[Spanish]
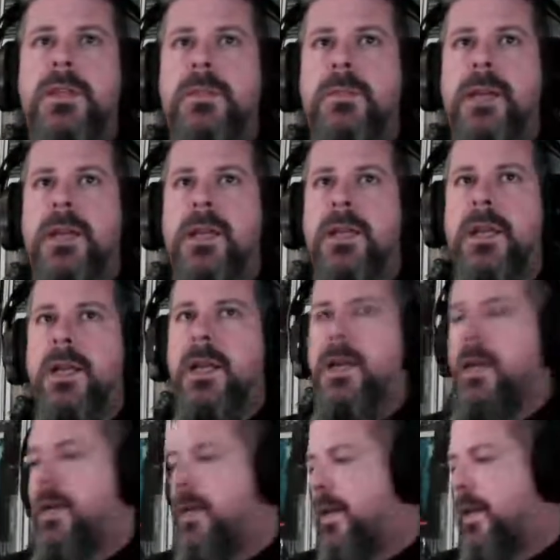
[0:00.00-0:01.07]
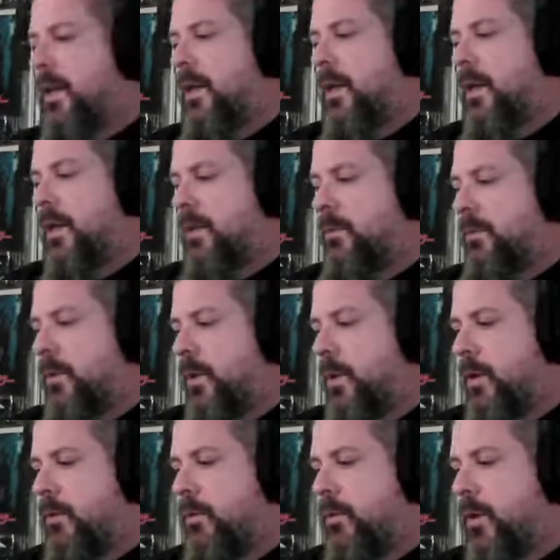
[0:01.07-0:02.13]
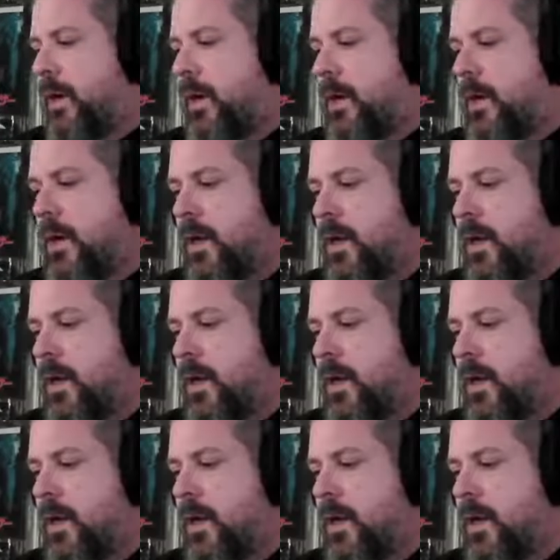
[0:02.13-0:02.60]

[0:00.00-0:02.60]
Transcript: imaginar, que, se puede dibujar,